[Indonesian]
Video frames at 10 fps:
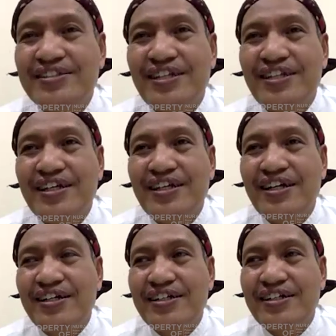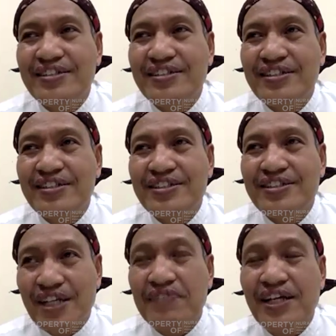istilah yang agak sedikit
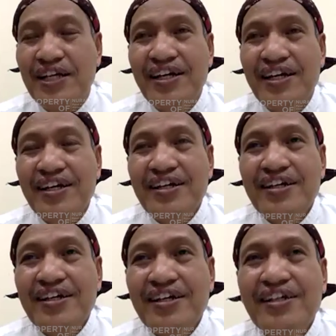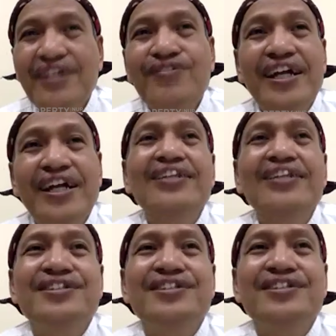serem ya, ilmu yang
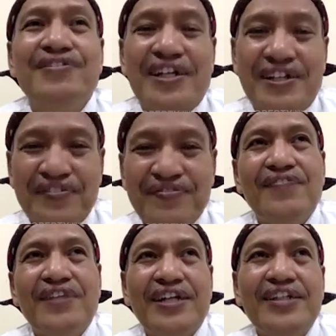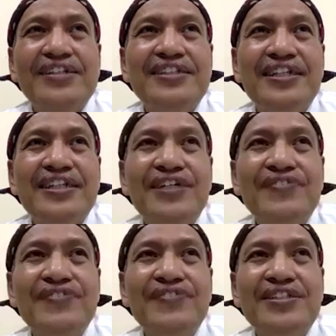elitis memang. Bahkan Kanjeng Nabi
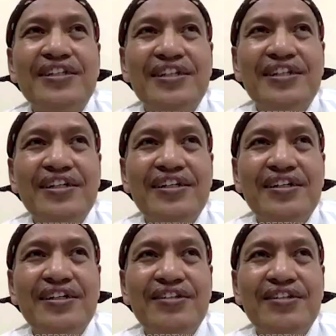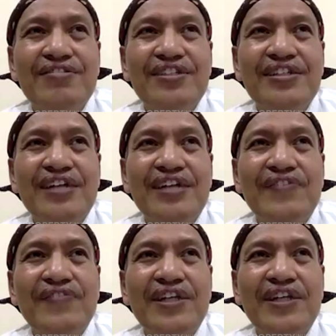sendiri itu tidak
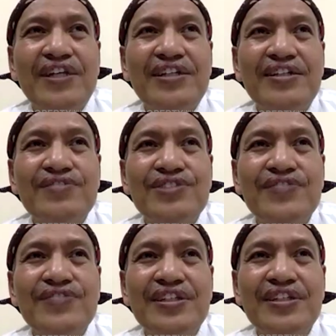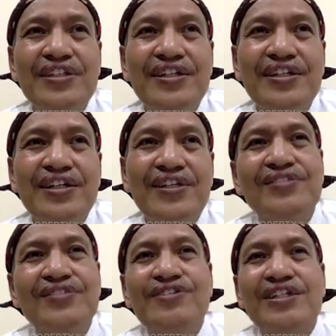membagi ilmu seperti ini
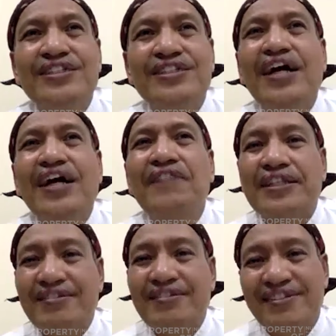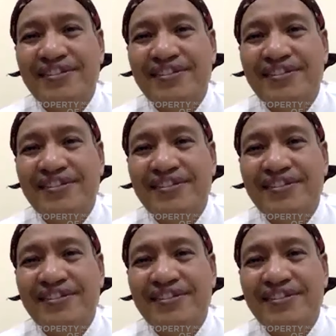kepada semua sahabat.